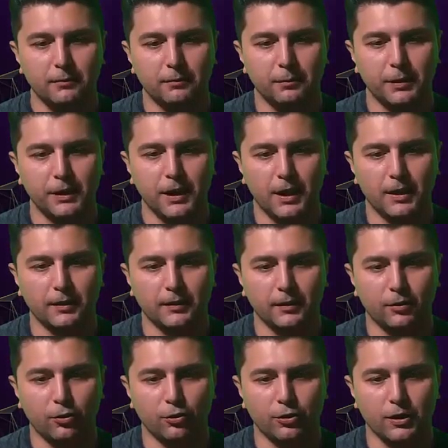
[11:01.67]
1
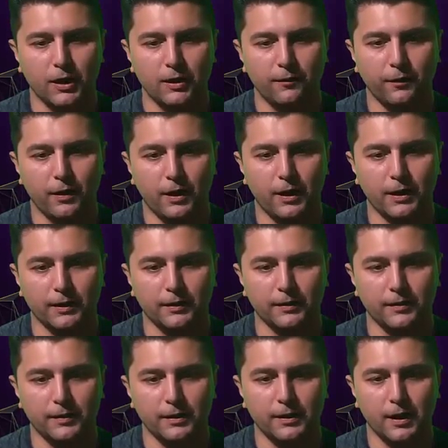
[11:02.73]
artı kos alfa
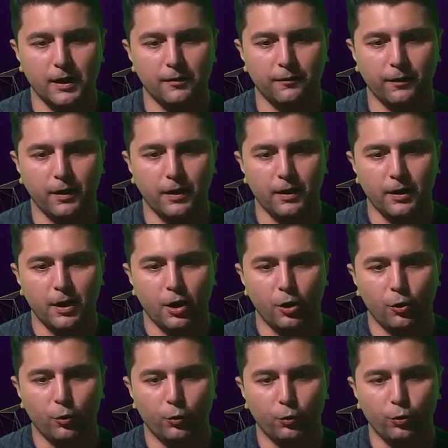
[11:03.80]
artı sin alfa
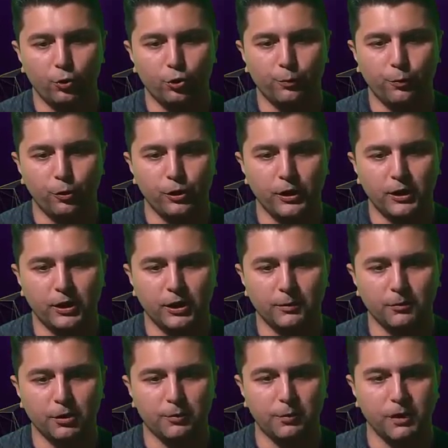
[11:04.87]
3 bölü
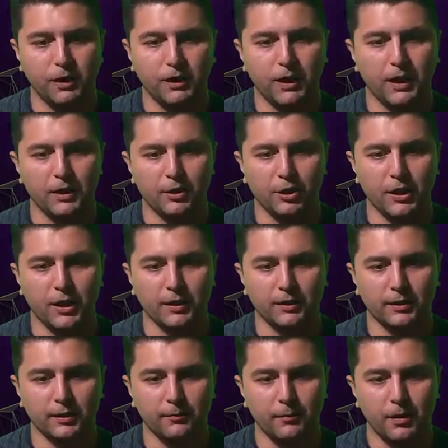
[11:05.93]
2'ymiş. 1'i karşıya
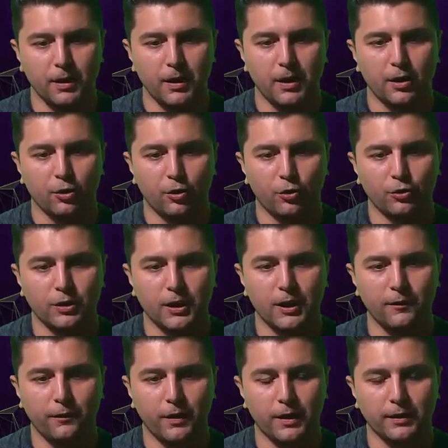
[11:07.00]
attım. Kos
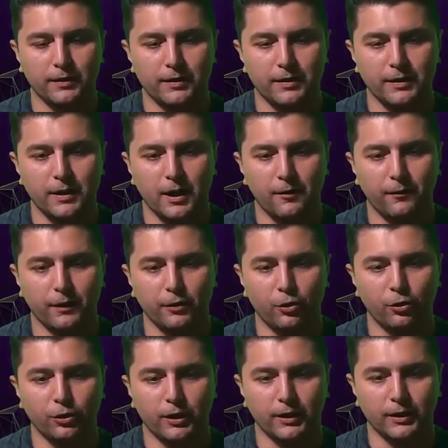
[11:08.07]
alfa artı sin alfa ne
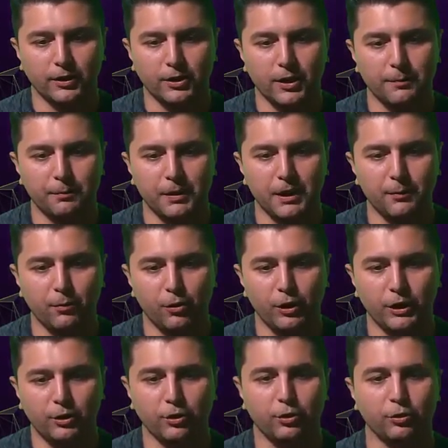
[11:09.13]
oldu arkadaşlar? 1
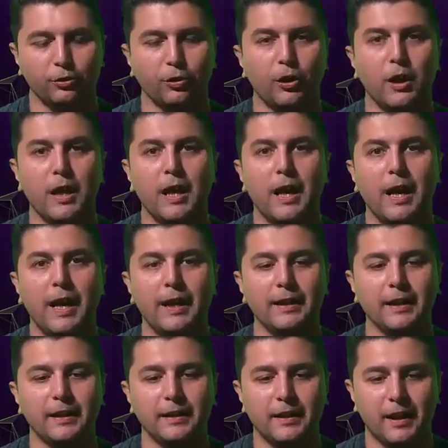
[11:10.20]
bölü 2 oldu. Her
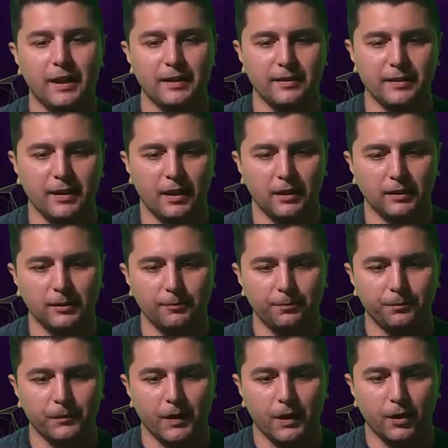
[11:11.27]
yerin karesini aldım.